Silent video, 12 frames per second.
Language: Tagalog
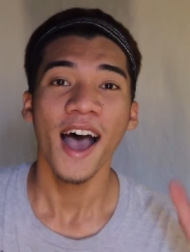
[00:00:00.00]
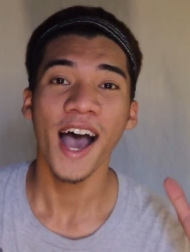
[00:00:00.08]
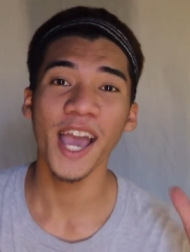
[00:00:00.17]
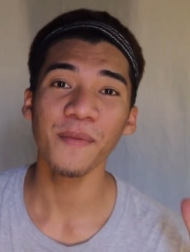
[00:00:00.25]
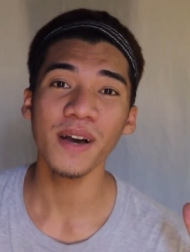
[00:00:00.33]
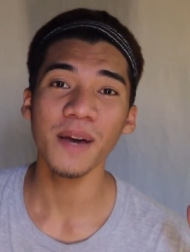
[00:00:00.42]

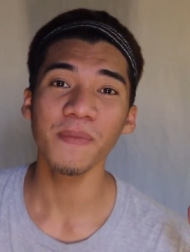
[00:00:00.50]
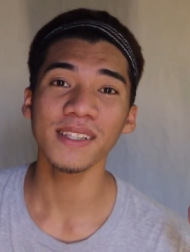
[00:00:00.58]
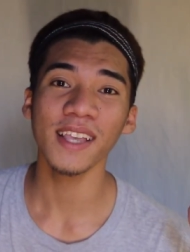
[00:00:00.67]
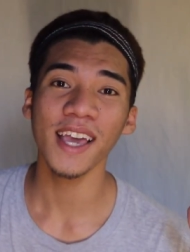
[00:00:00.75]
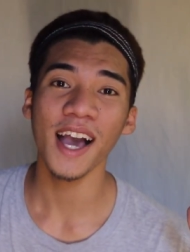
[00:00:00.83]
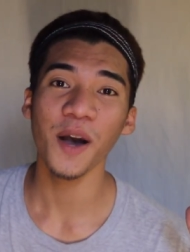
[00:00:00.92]
Hi mga
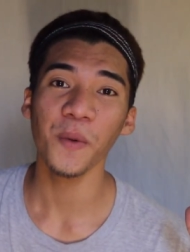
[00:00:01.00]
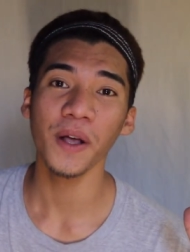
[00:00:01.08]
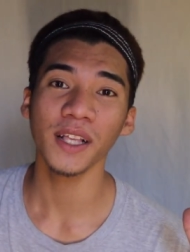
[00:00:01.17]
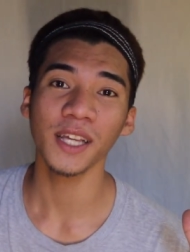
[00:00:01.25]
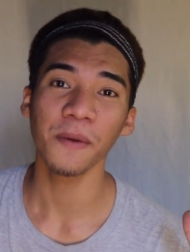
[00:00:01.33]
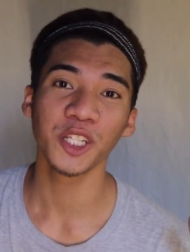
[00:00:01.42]
Bisaya!
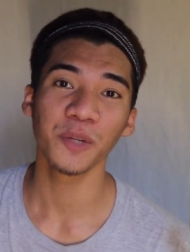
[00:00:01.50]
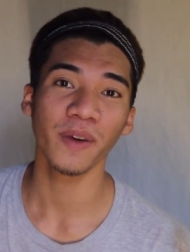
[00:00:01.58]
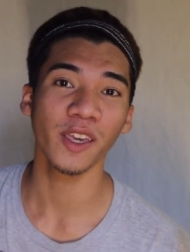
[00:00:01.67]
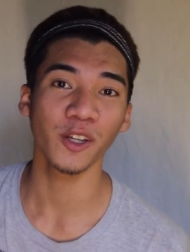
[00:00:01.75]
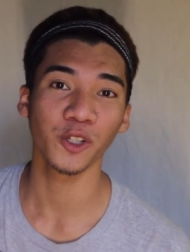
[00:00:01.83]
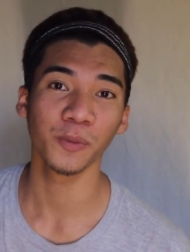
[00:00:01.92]
Welcome to my
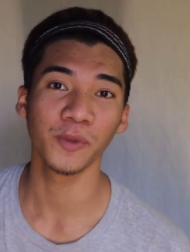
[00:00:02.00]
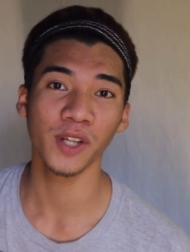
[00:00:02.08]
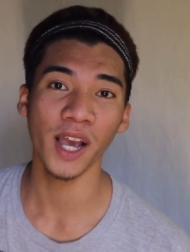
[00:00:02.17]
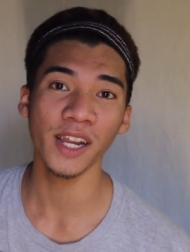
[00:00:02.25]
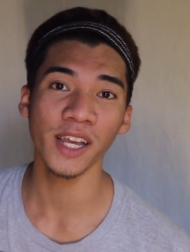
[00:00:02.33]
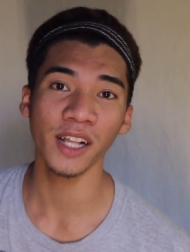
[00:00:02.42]
YouTube
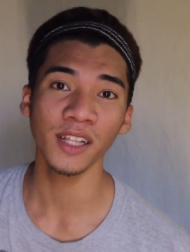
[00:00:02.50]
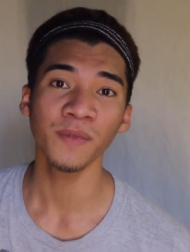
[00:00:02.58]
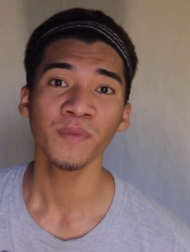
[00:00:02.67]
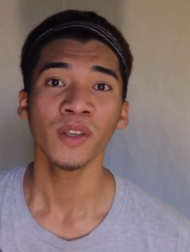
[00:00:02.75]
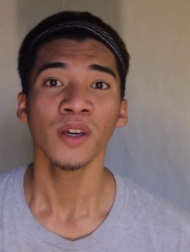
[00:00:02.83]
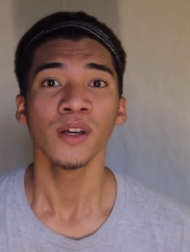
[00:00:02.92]
channel.
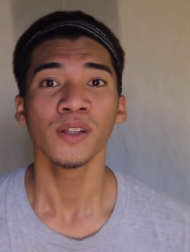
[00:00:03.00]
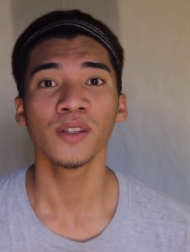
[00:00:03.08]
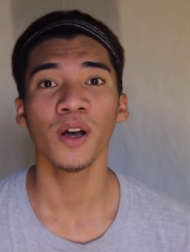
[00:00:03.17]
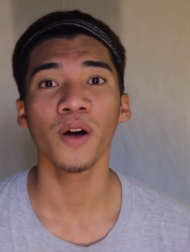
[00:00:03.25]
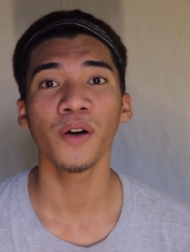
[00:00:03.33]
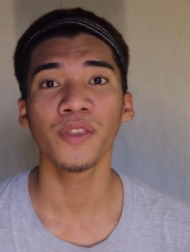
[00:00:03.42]

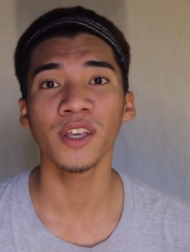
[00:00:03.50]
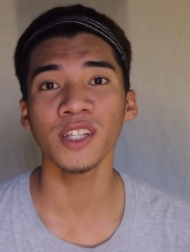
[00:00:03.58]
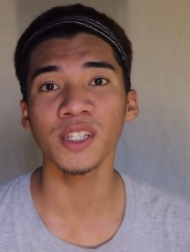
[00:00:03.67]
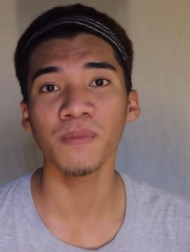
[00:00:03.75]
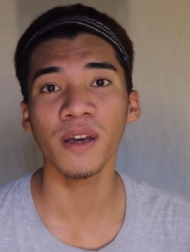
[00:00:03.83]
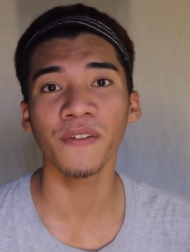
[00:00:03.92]
So, this
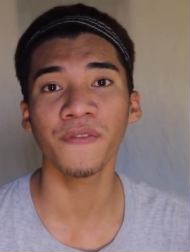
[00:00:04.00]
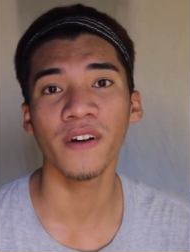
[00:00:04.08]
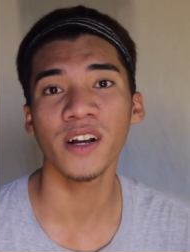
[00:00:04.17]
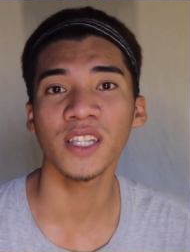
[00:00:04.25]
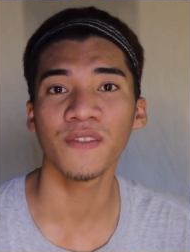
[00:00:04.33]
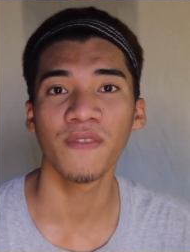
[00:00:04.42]
is my
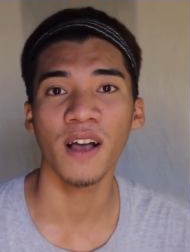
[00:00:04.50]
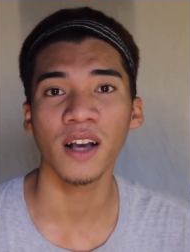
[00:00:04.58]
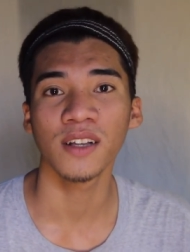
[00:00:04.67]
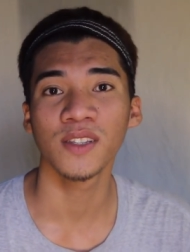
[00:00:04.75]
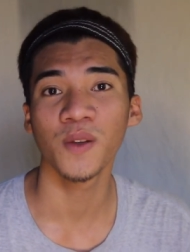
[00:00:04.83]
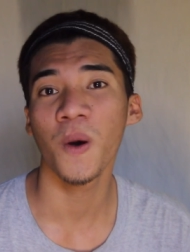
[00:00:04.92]
first
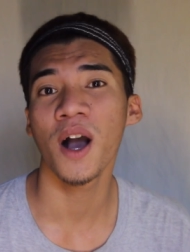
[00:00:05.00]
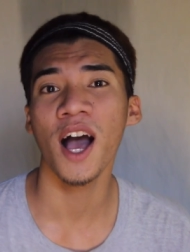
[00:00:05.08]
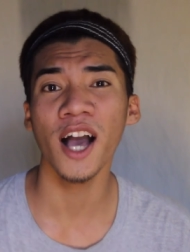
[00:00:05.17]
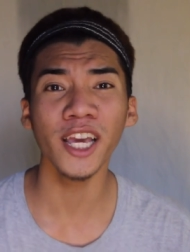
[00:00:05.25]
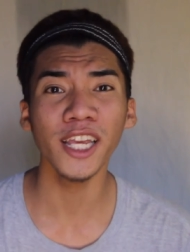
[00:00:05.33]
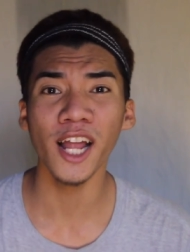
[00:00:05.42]
vlog. So, ang
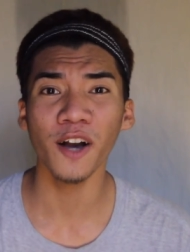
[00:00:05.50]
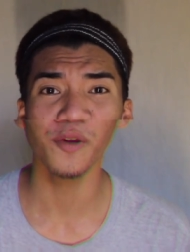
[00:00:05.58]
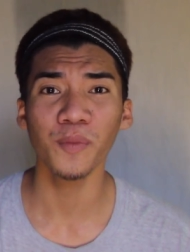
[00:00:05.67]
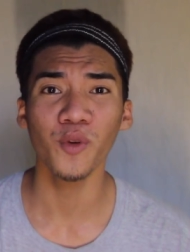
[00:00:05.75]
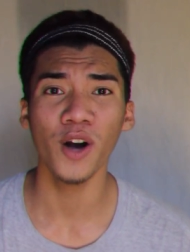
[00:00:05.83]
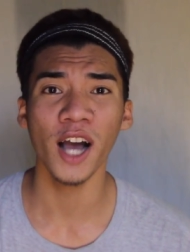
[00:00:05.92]
angay na
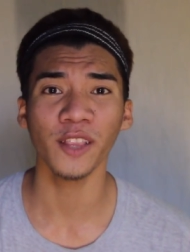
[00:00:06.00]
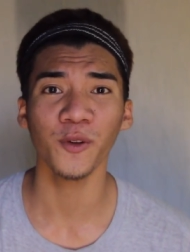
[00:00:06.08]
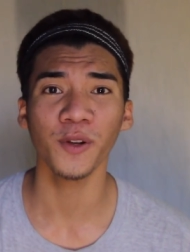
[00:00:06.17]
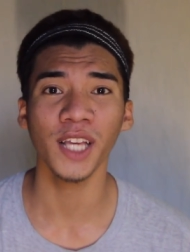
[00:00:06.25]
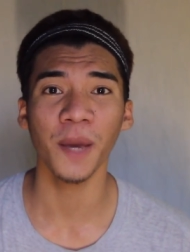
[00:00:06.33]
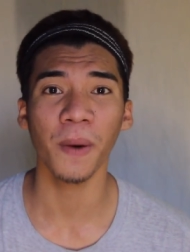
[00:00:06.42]
akong
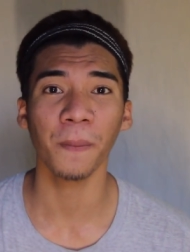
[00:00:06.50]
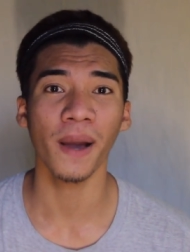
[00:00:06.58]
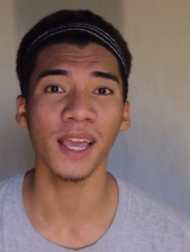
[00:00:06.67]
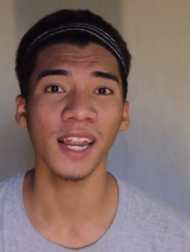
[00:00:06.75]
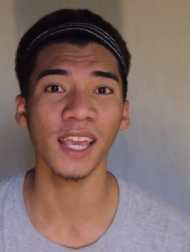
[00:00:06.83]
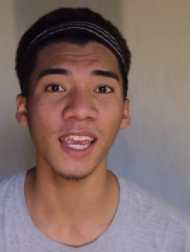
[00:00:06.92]
buhaton kay
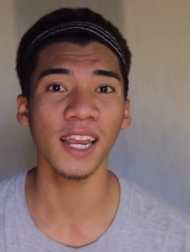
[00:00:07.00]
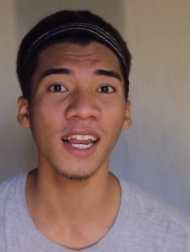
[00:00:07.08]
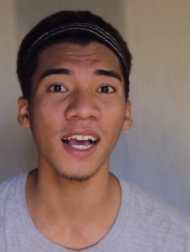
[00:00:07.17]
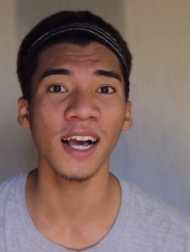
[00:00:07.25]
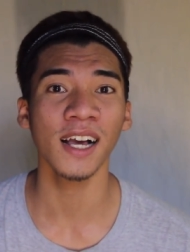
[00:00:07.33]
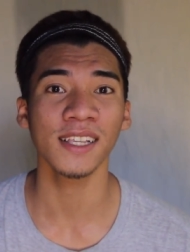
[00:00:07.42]

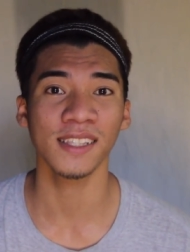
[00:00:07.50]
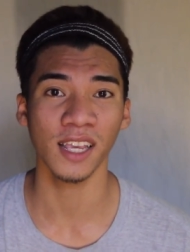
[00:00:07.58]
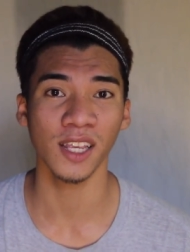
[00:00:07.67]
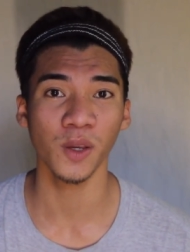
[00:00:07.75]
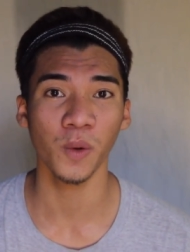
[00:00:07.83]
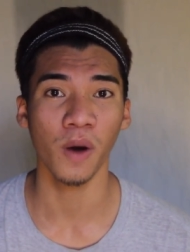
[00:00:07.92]
magpaila sa
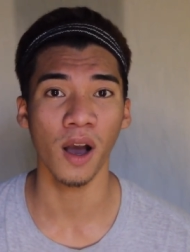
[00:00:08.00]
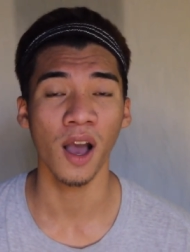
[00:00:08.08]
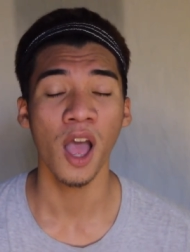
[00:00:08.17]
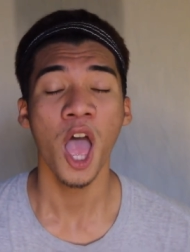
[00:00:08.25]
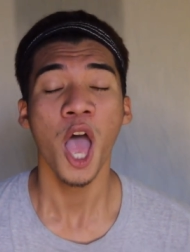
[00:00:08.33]
inyo ha.